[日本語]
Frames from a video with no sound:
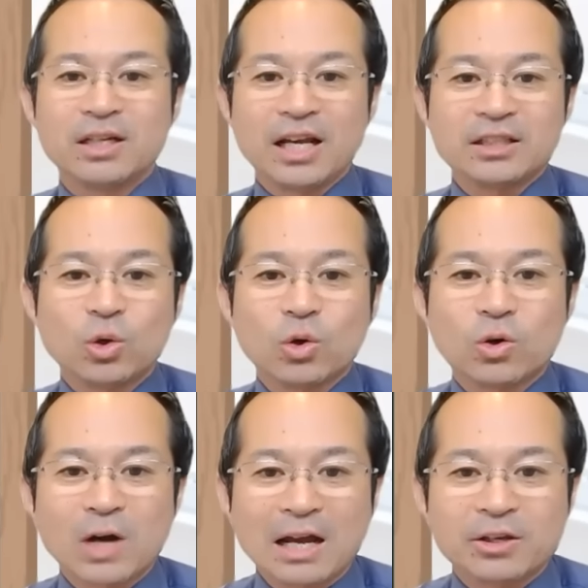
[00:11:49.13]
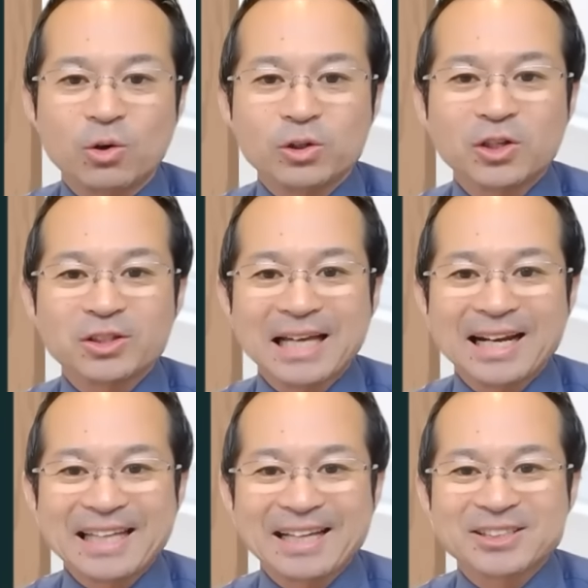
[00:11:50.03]
冷蔵庫が養生さ
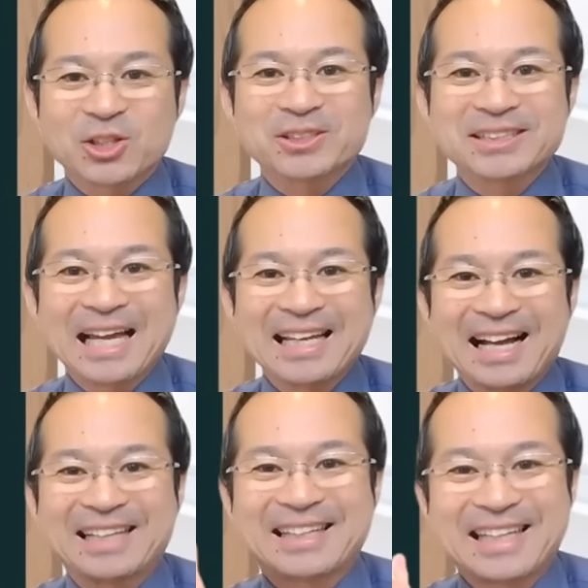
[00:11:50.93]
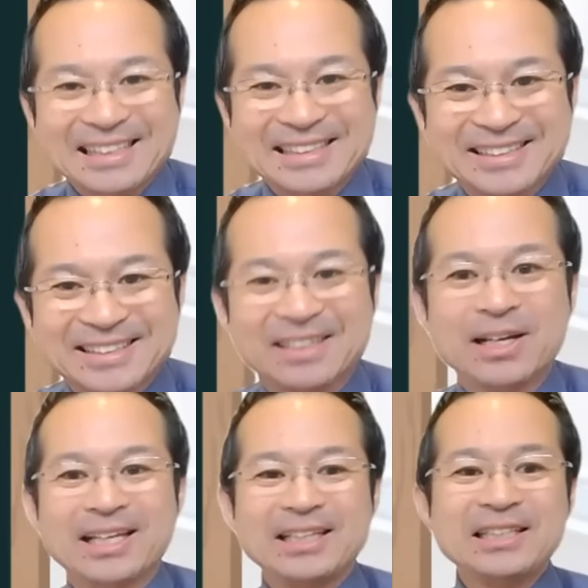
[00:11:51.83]
れて食材が出せず、
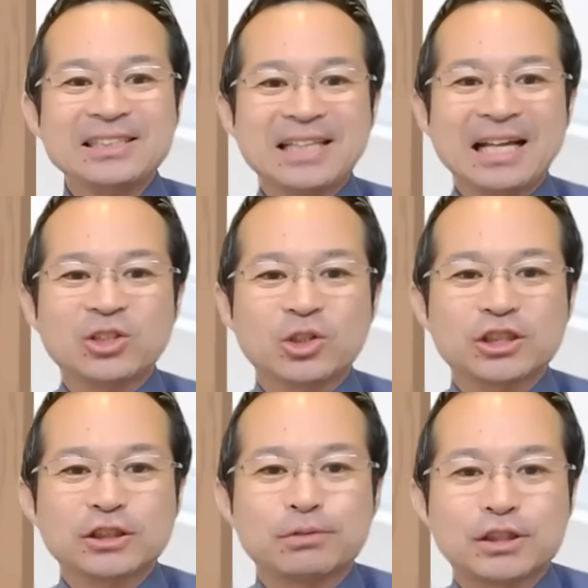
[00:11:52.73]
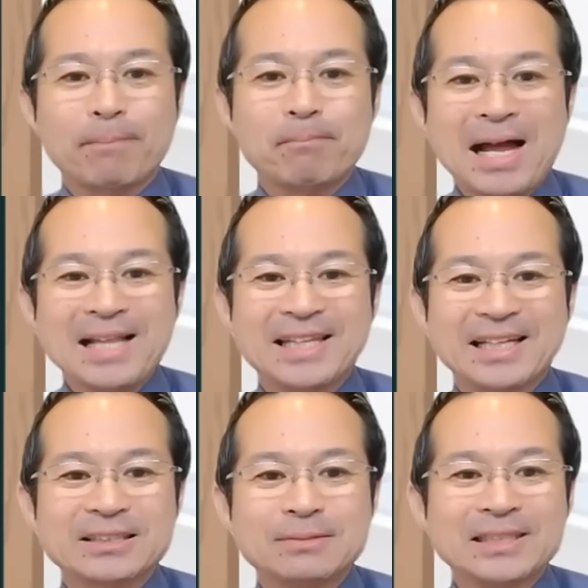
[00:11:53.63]
インスタントスープとパン
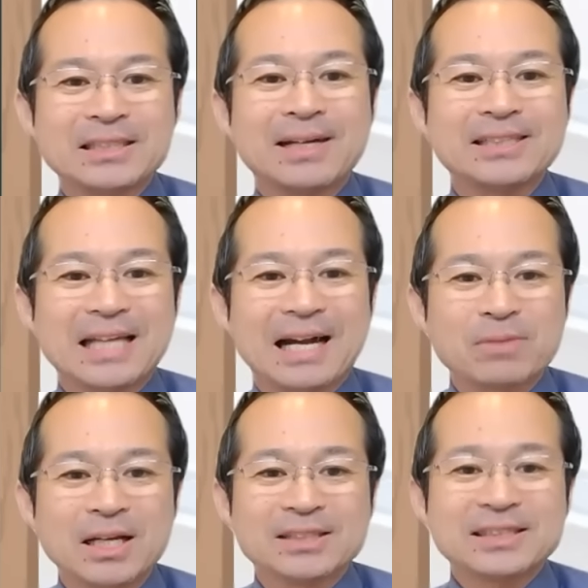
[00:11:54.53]
で済ませました。